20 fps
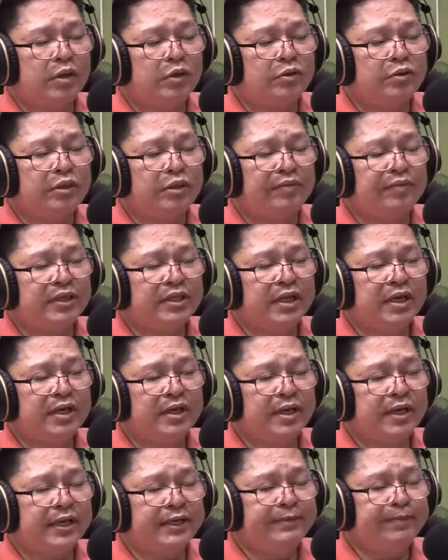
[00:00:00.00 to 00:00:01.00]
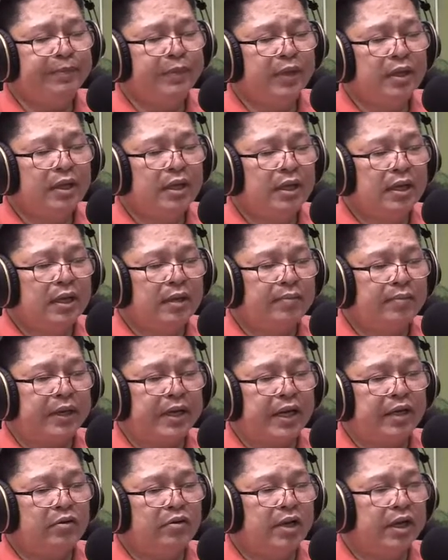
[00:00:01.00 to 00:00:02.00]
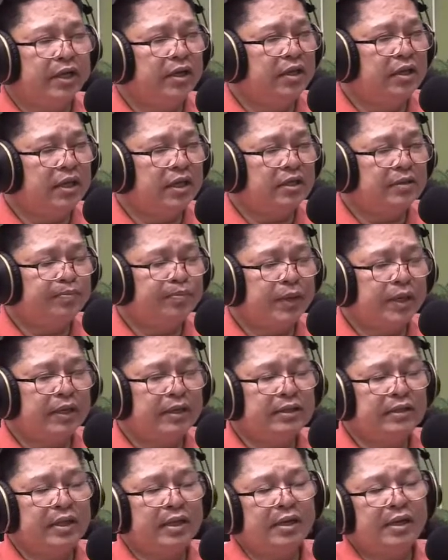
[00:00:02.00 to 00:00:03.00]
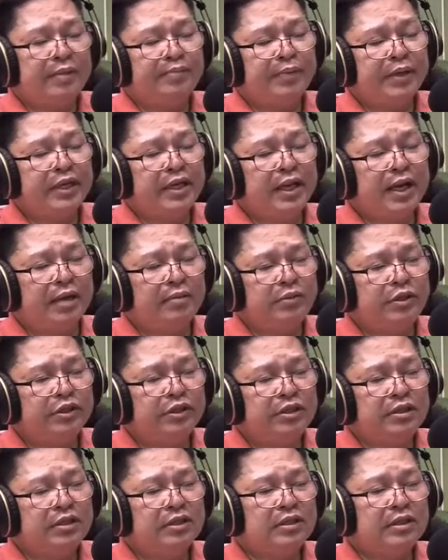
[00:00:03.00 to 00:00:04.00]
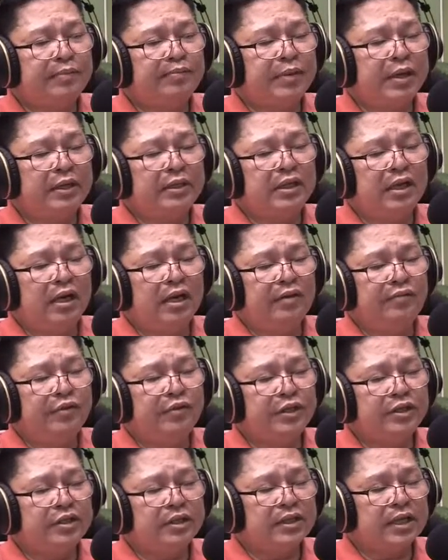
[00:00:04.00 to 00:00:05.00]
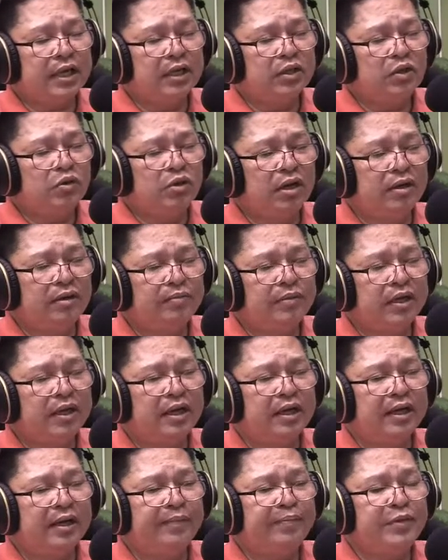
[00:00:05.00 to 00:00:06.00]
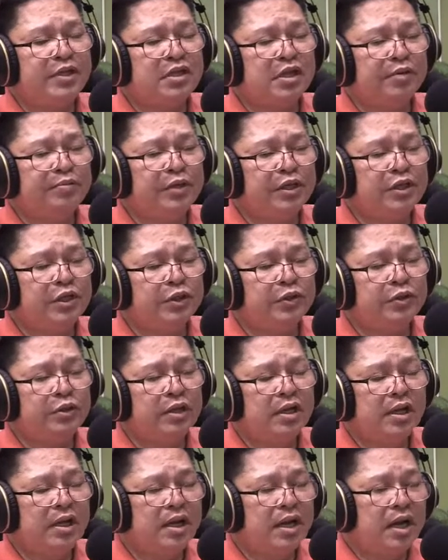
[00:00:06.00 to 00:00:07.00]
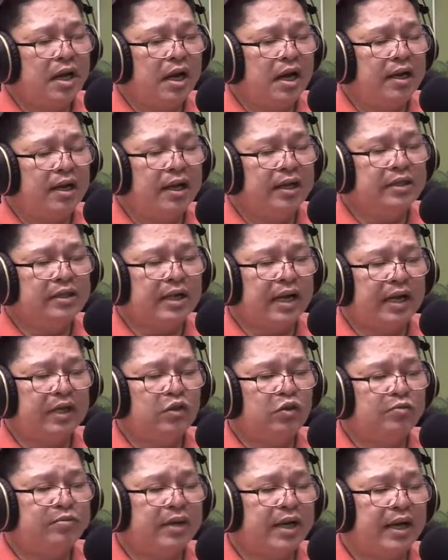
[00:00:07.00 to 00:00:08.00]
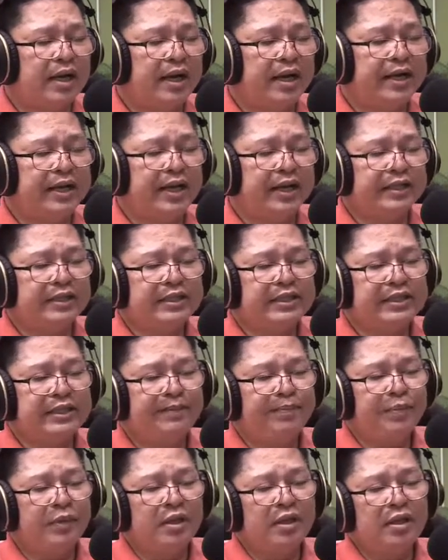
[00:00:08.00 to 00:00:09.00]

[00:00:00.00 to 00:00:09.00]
maong fasilidad ah, padayon lang kita sa pag uh, ah, paningkamot sa pag-deliver sa sakto nga ah, mga serbisyo alang sa atong mga clients.